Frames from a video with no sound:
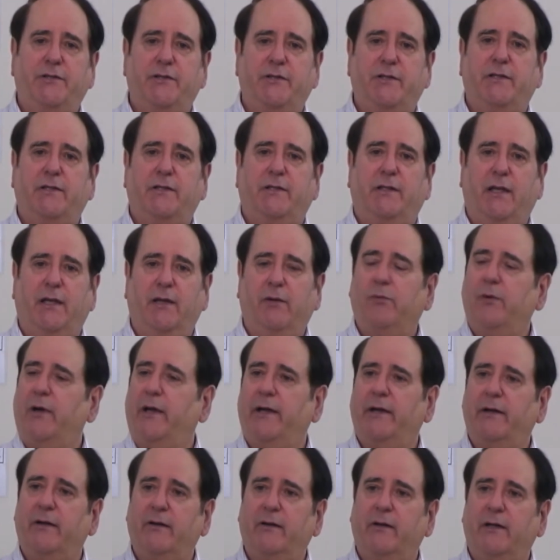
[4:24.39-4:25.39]

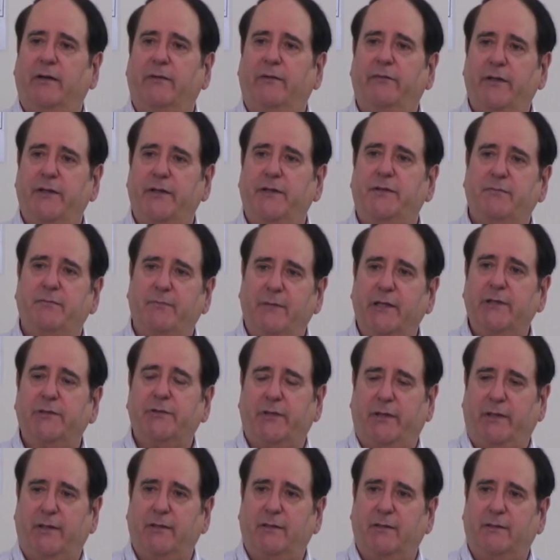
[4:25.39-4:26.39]
осознавал свою
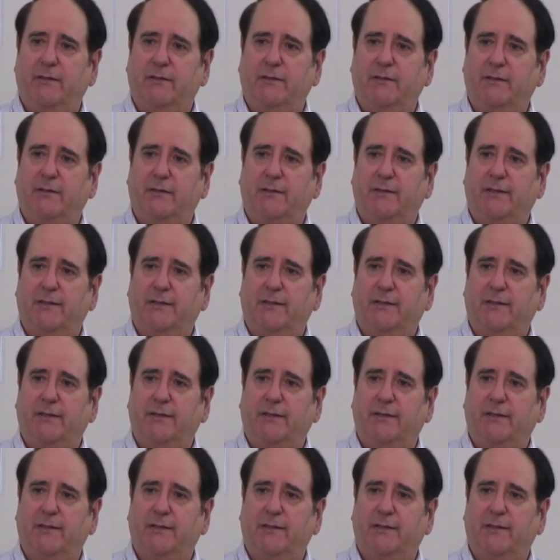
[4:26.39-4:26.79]
миссию.